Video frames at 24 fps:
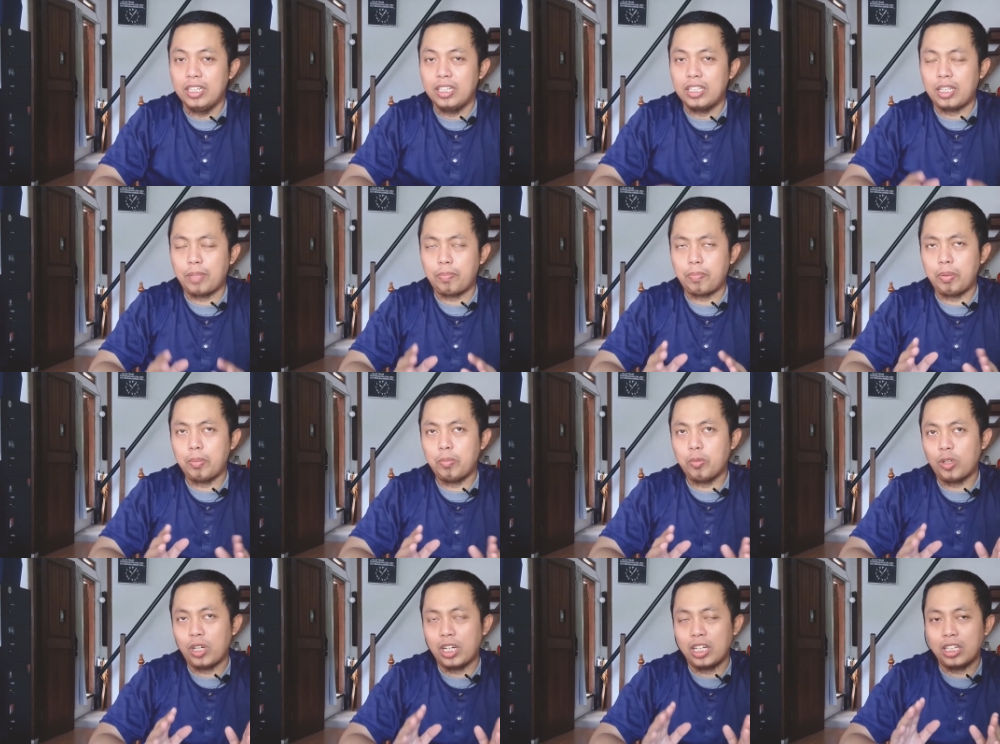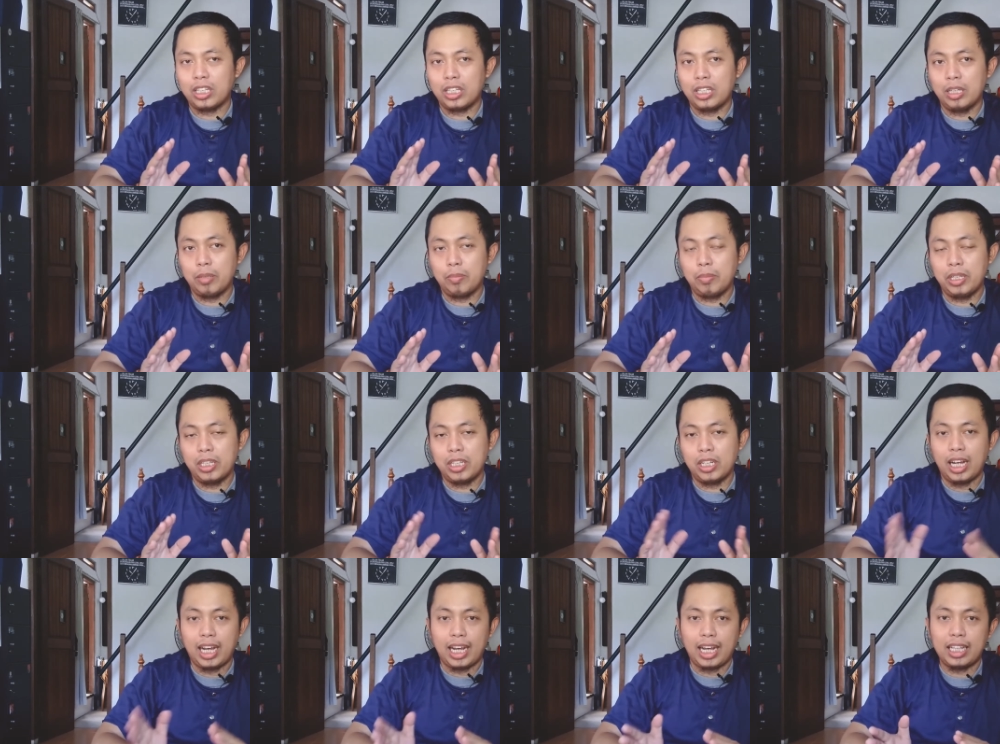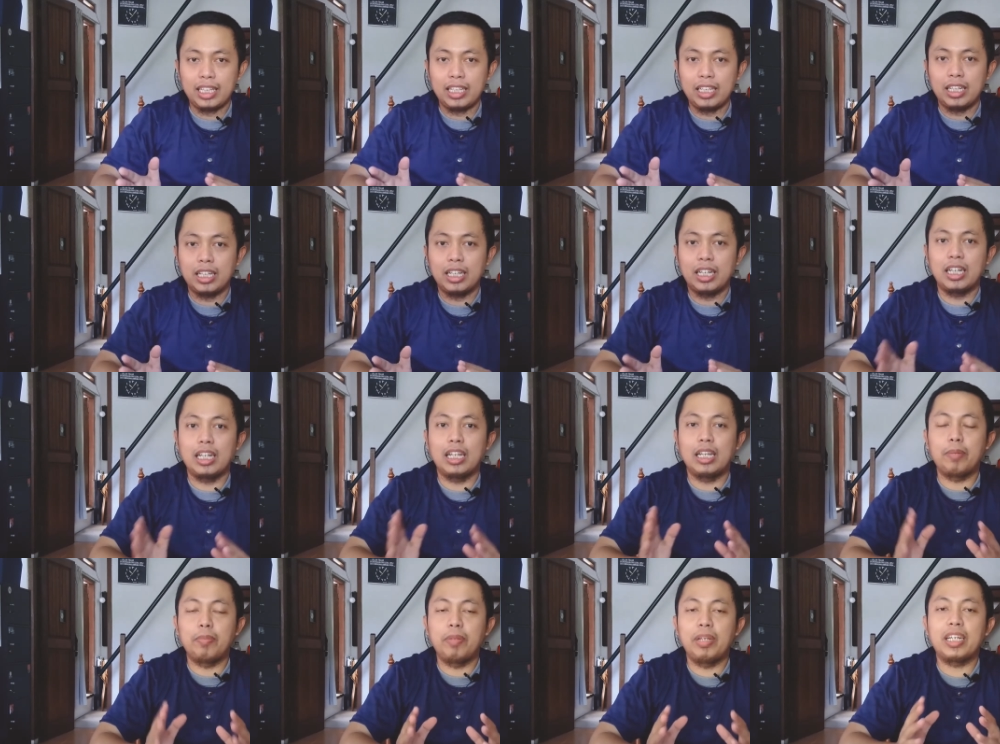tapi bukan lebih ke akadnya
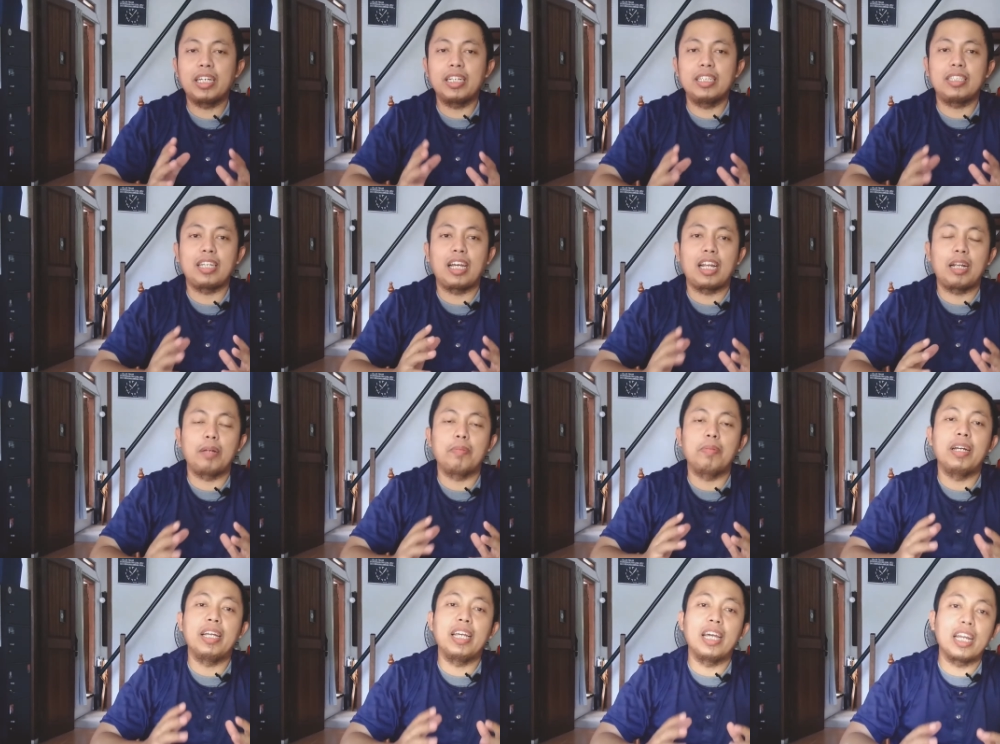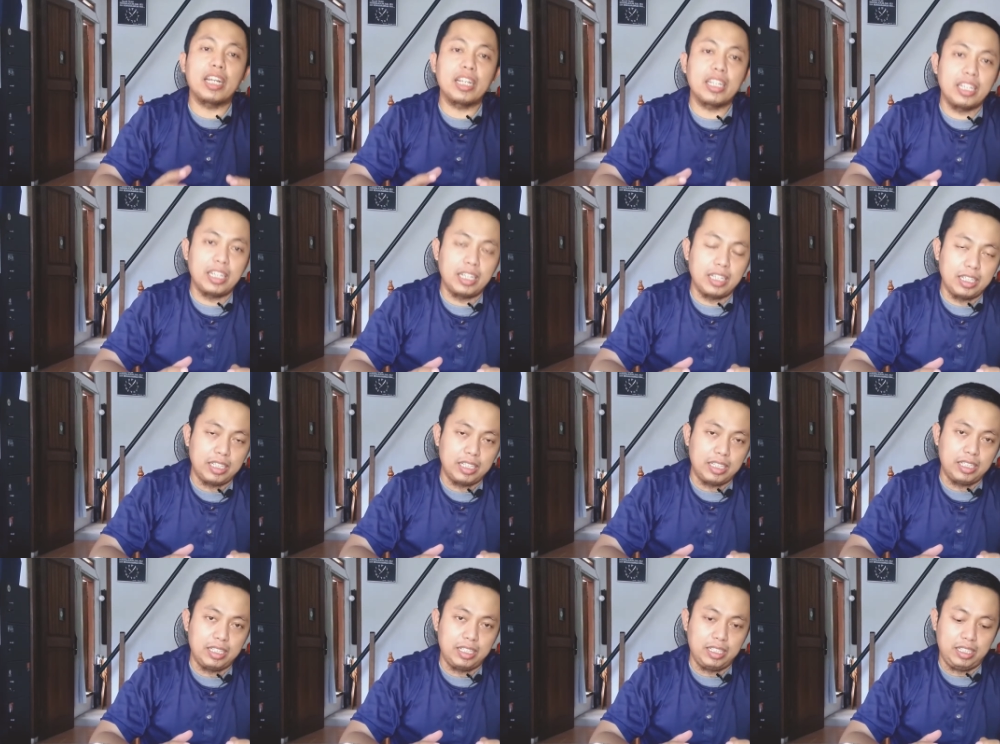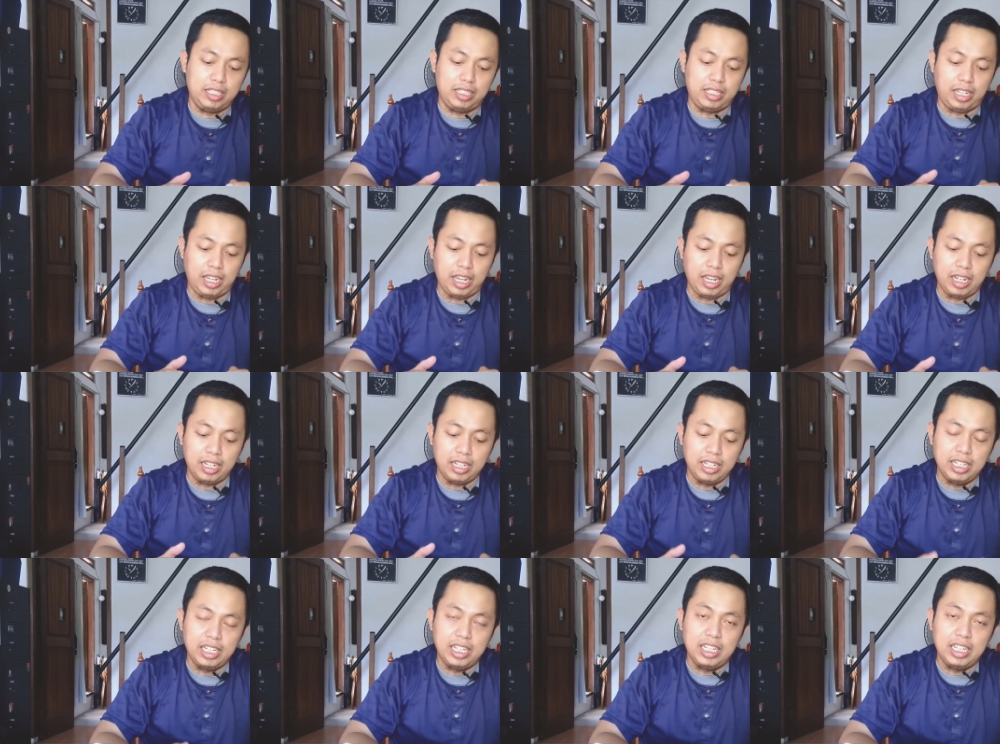lebih ke cara bayarnya ya